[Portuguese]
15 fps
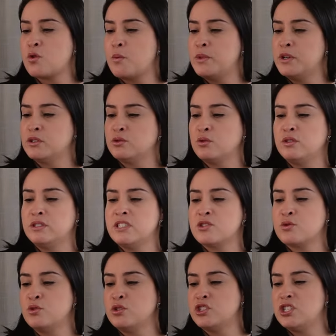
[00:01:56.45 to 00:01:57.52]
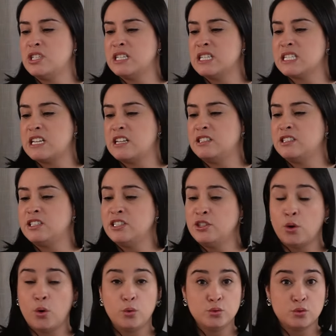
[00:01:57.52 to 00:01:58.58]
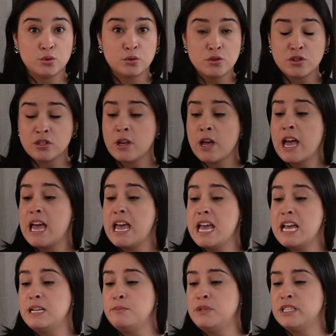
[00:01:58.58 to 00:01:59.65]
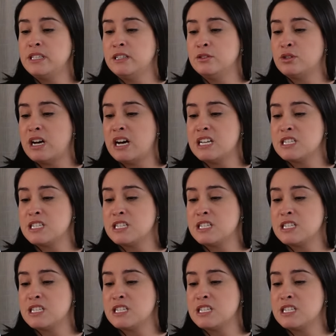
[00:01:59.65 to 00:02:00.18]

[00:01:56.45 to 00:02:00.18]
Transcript: cobertores, cortinas, entre outros, eliminando a